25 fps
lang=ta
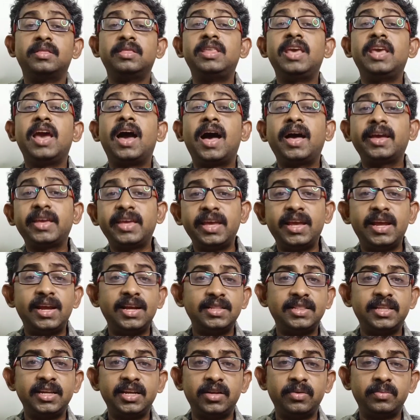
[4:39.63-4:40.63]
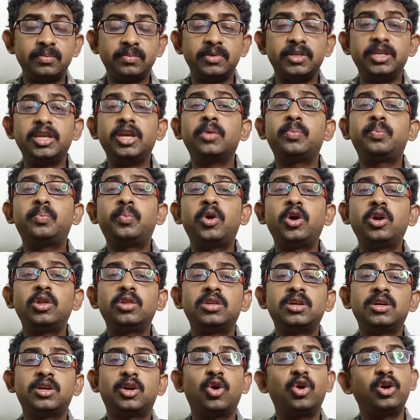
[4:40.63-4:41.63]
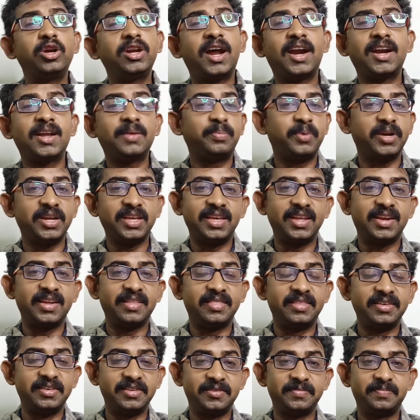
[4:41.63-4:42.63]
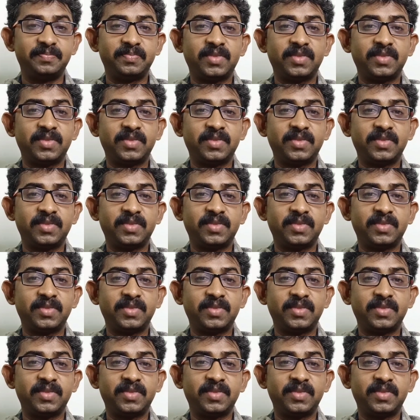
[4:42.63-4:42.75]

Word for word: தியாகிகள் தினம் எப்பொழுது கொண்டாடப்படுகிறது